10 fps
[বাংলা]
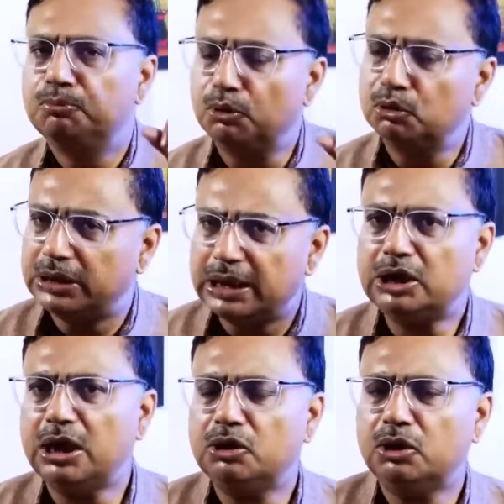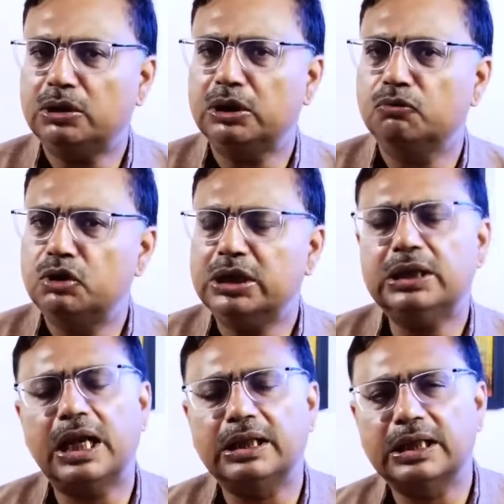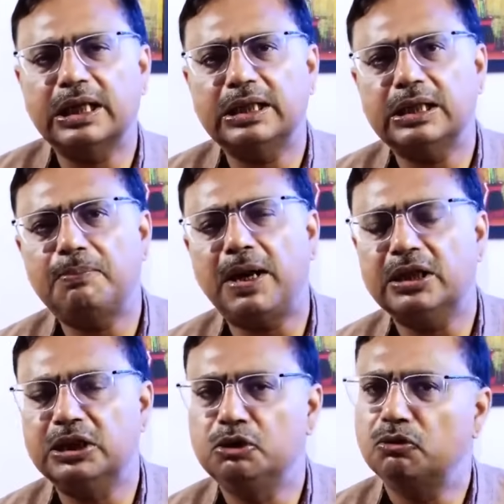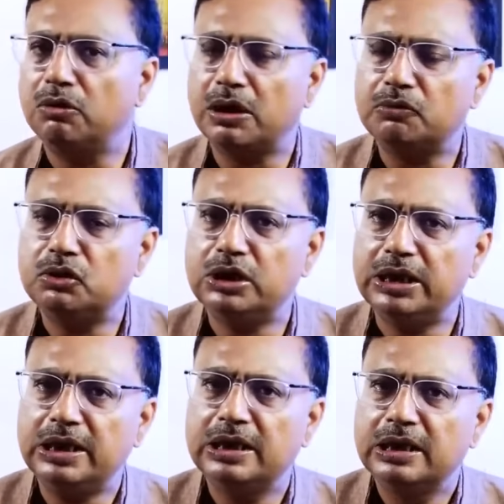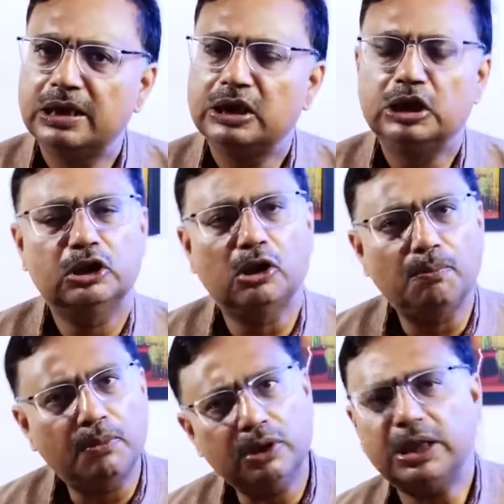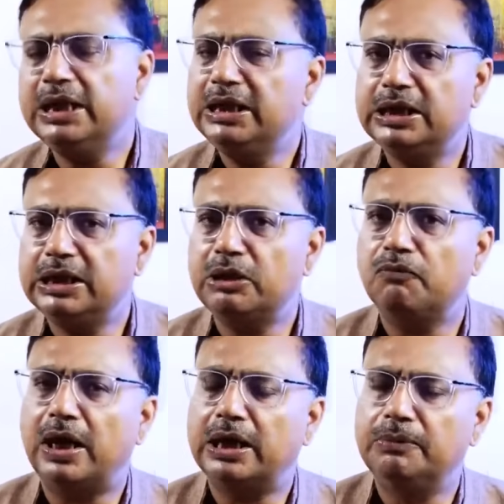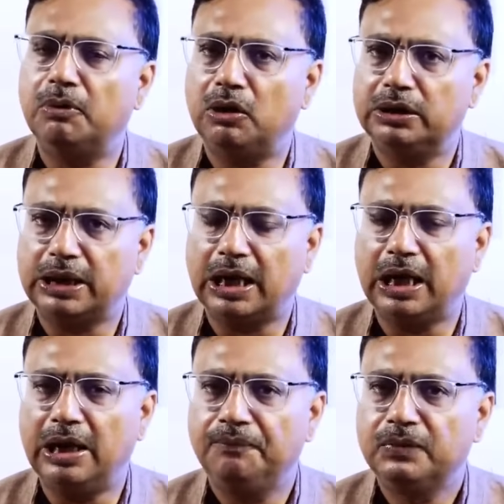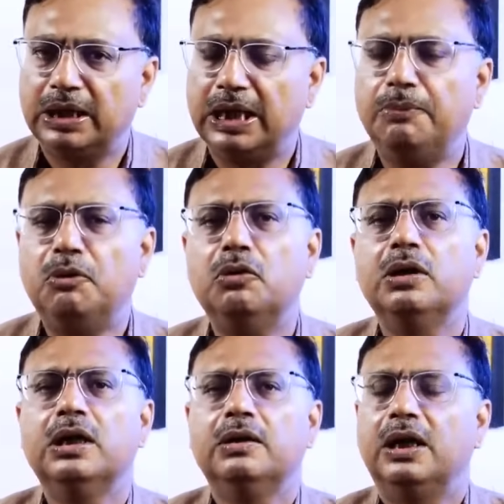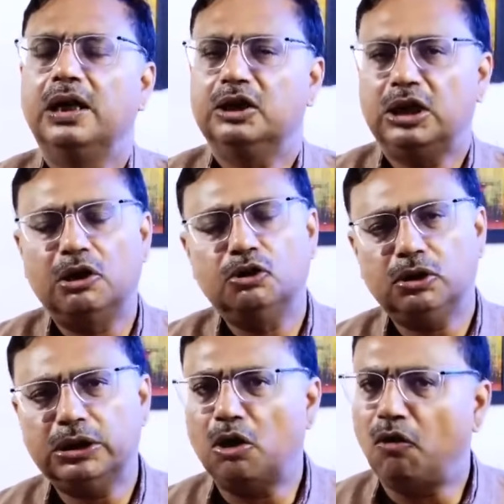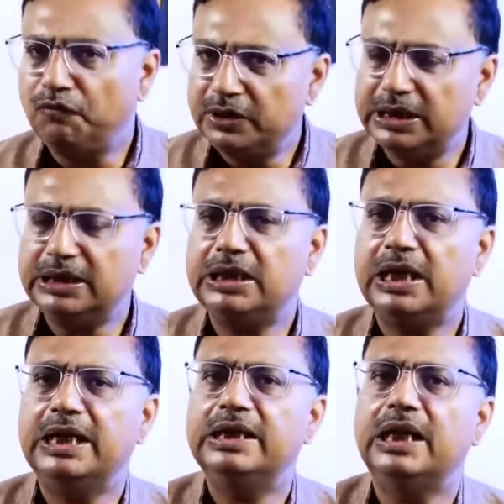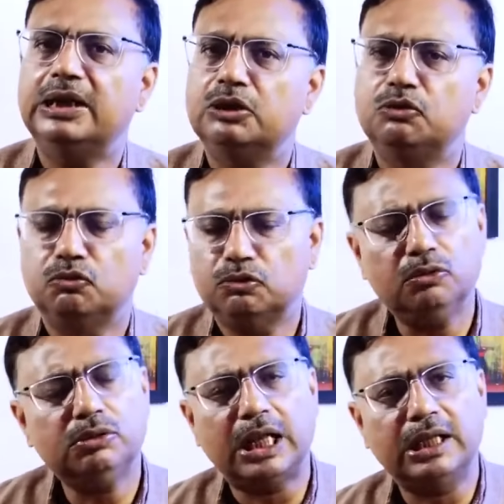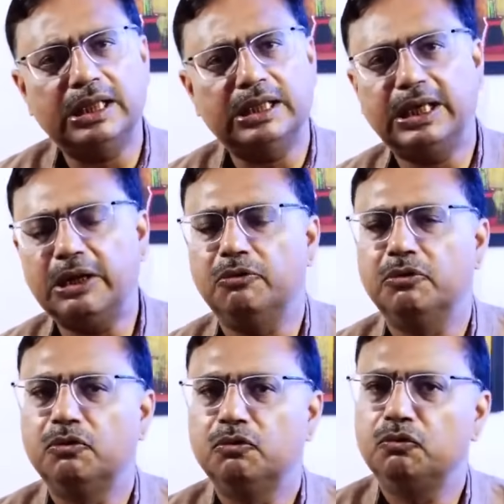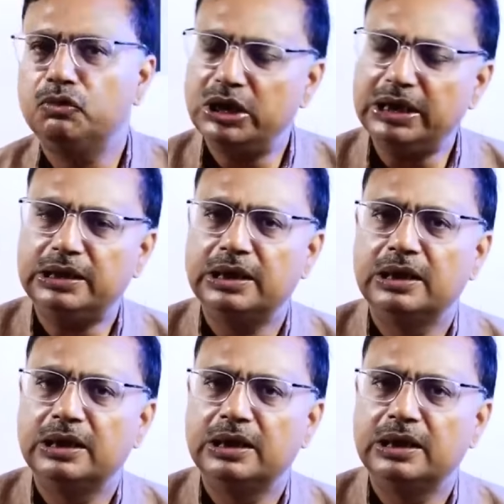প্রত্যেক সাংসদের উচিত কাদের কাদের পাস ইস্যু করা হচ্ছে সে সম্পর্কে নিজেদের ওয়াকিবহল থাকা এবং সাংসদের অফিসের যারা এই কাজে যুক্ত তাদেরকেও উচিত